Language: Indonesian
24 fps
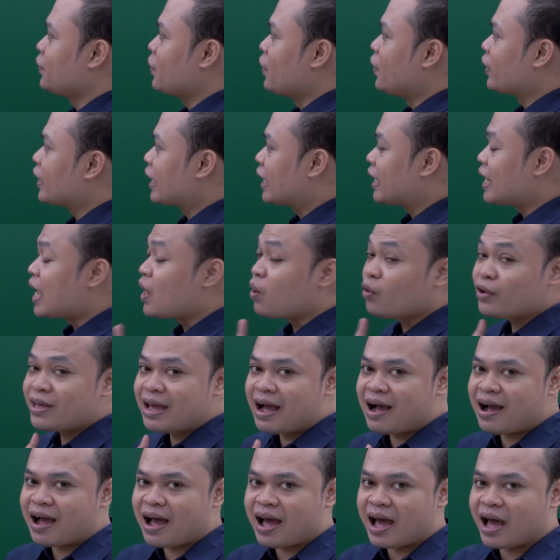Oke, kalau
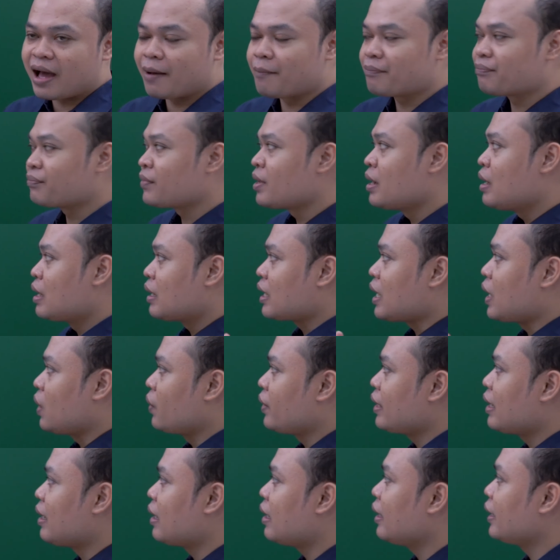yang A. Kalau
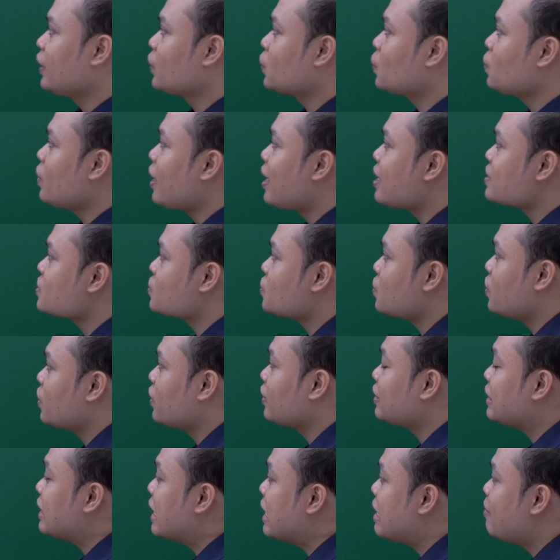yang A itu
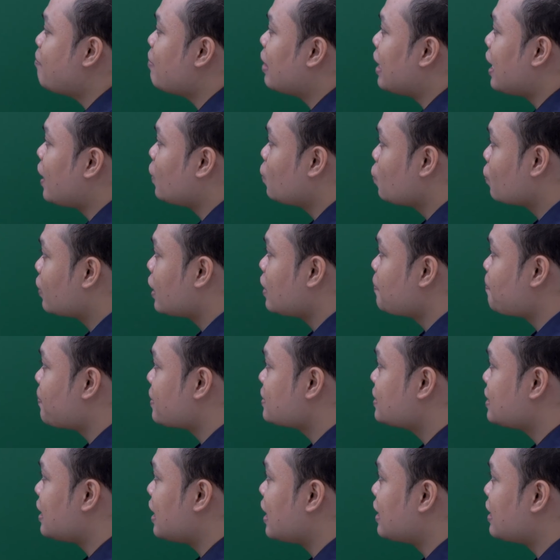astronot yang melakukan
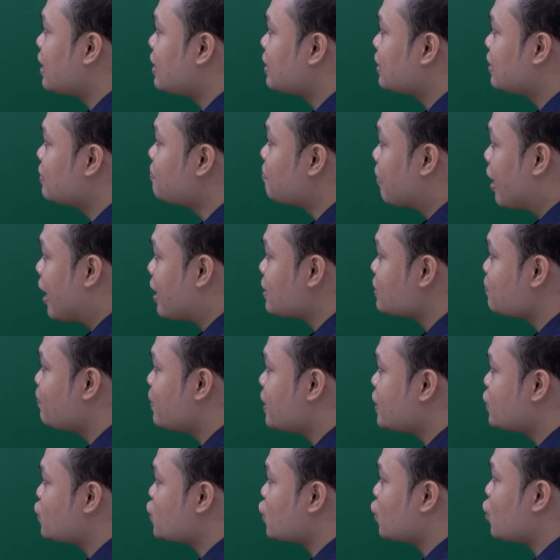perjalanan ke Mars
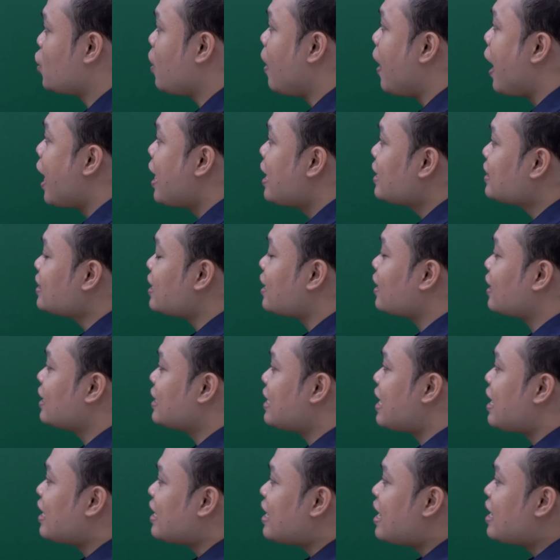berisiko
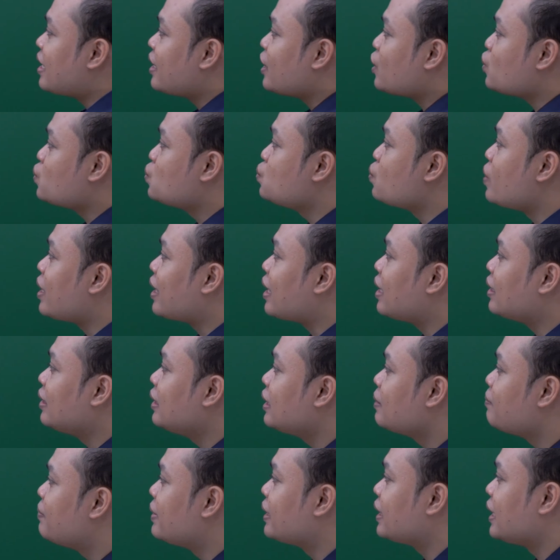terkena kanker dua kali
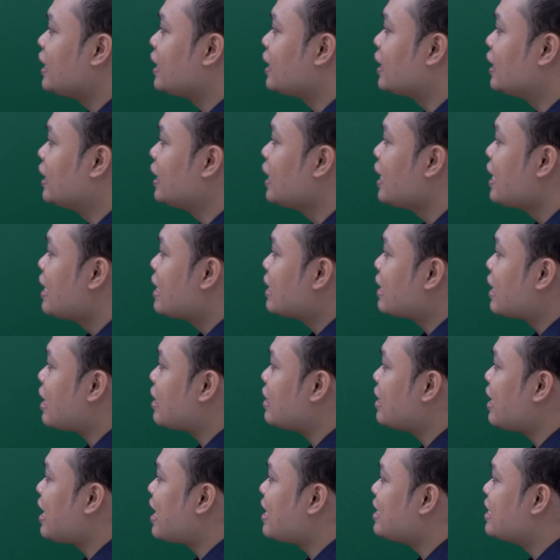lebih tinggi
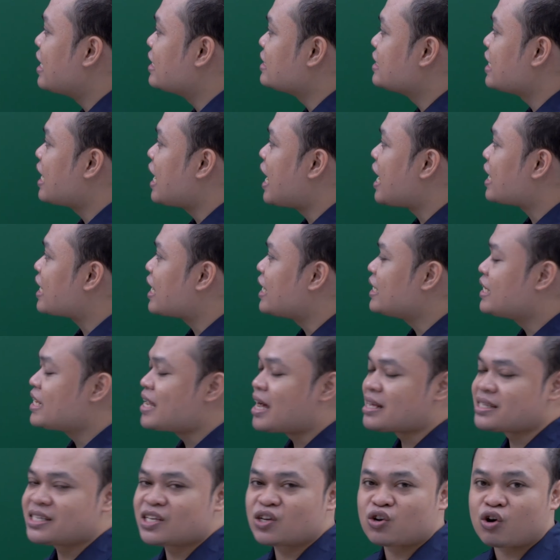karena adanya
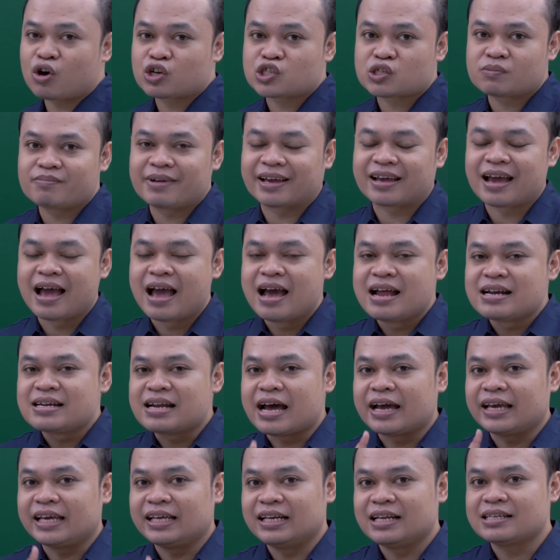radiasi kosmik.
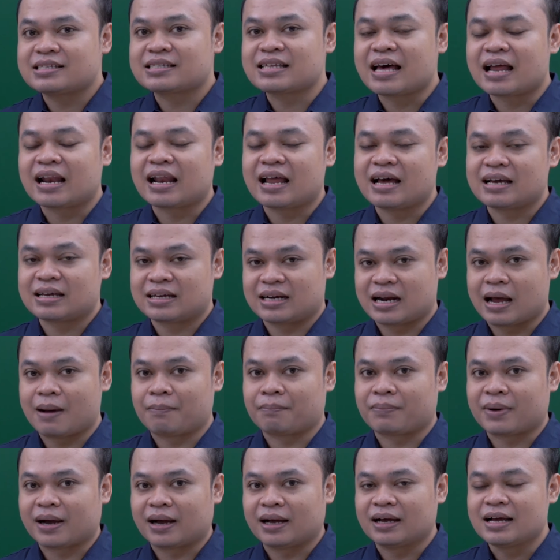Nah, ini salah
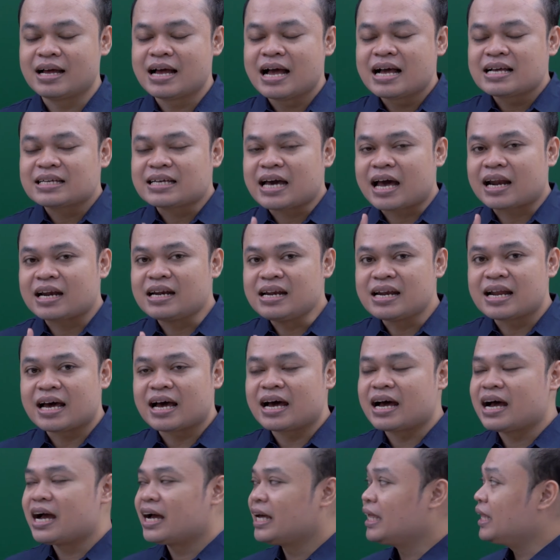kenapa?
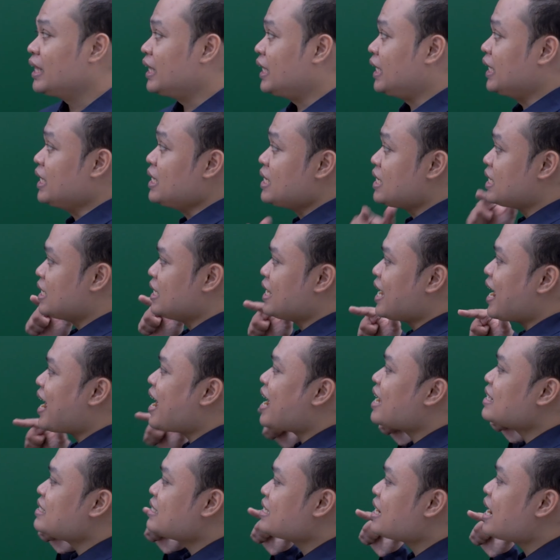Karena ini
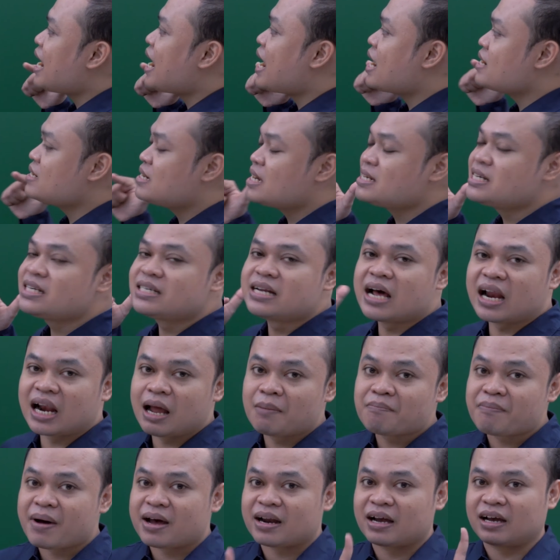hanya ada di
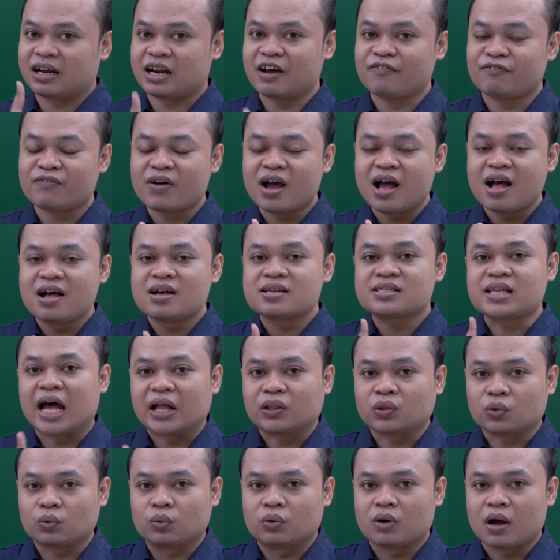dalam paragraf
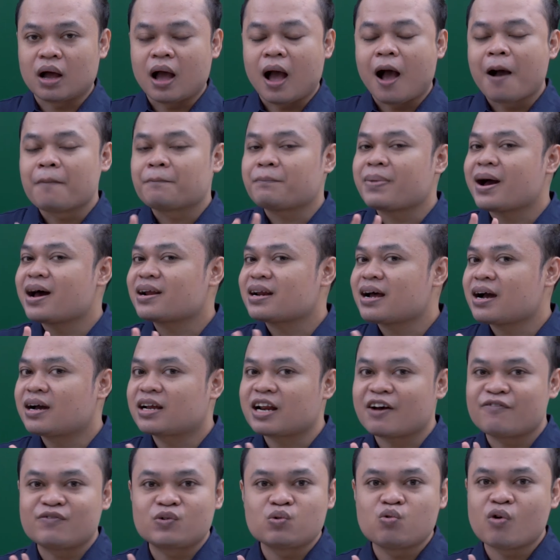1.
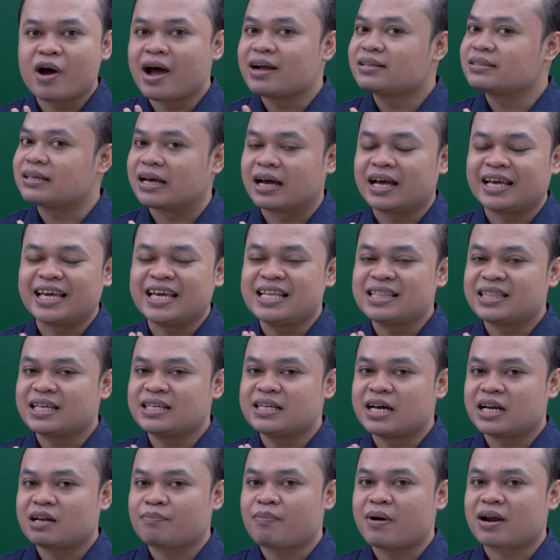Paragraf 2-nya, inti
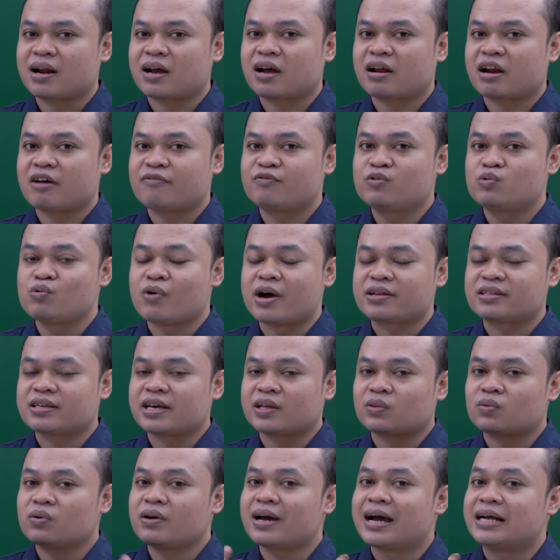dari paragraf
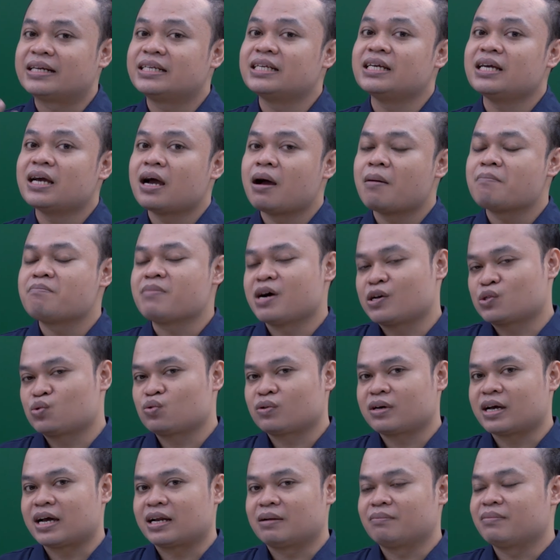2-nya itu nggak
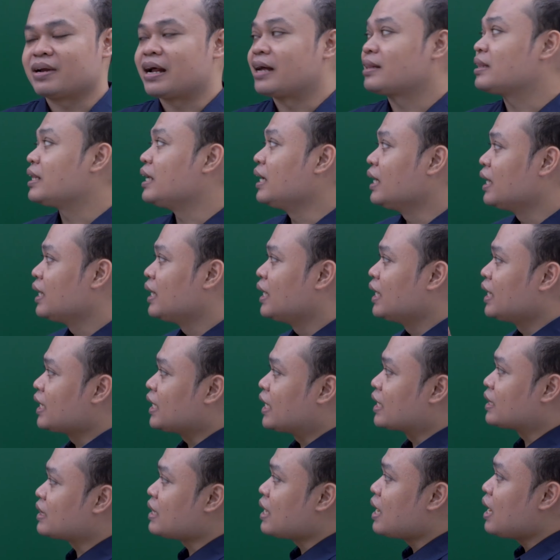dimasukkan. Berarti
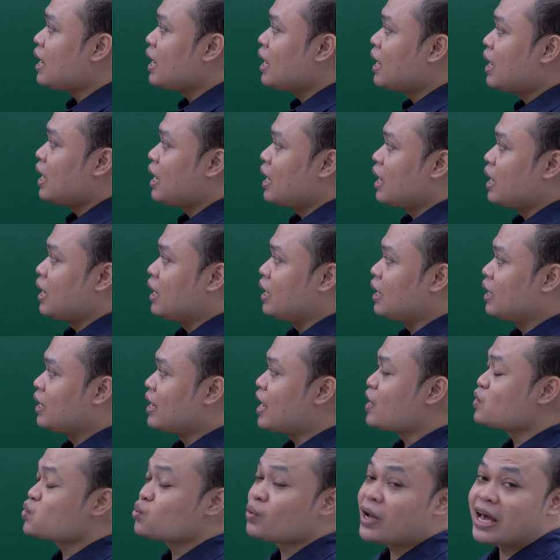kita uh,
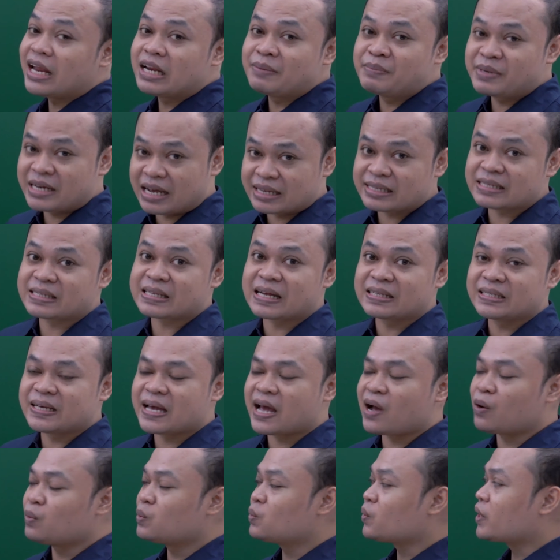langsung eliminasi saja
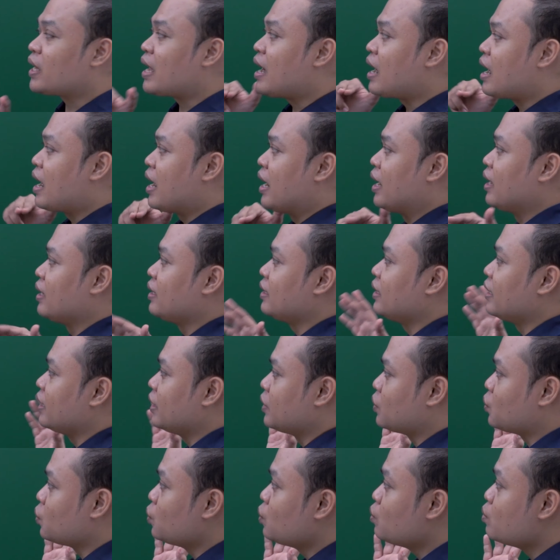ya untuk yang A.
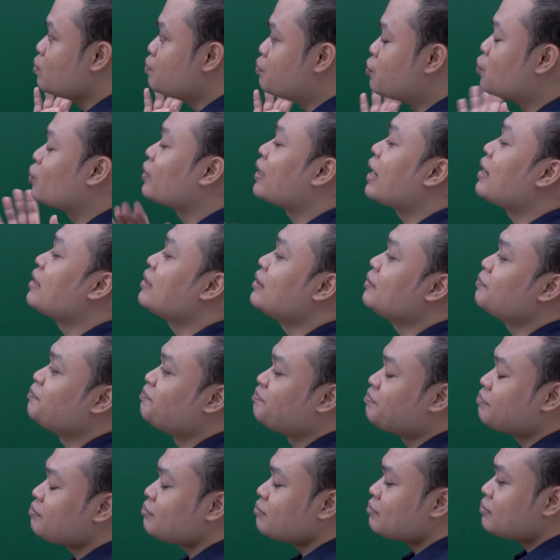Itu bukan
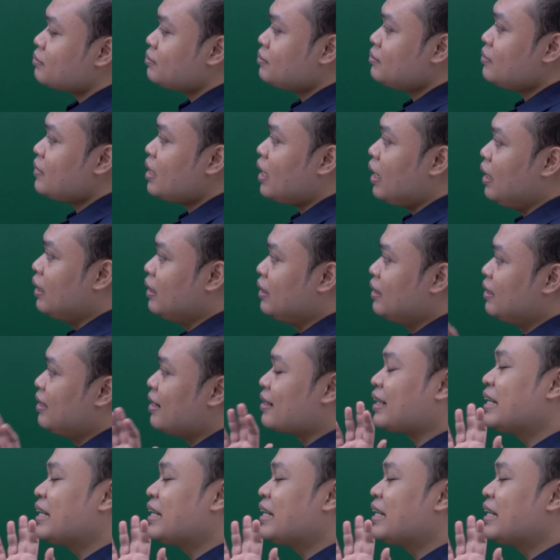uh,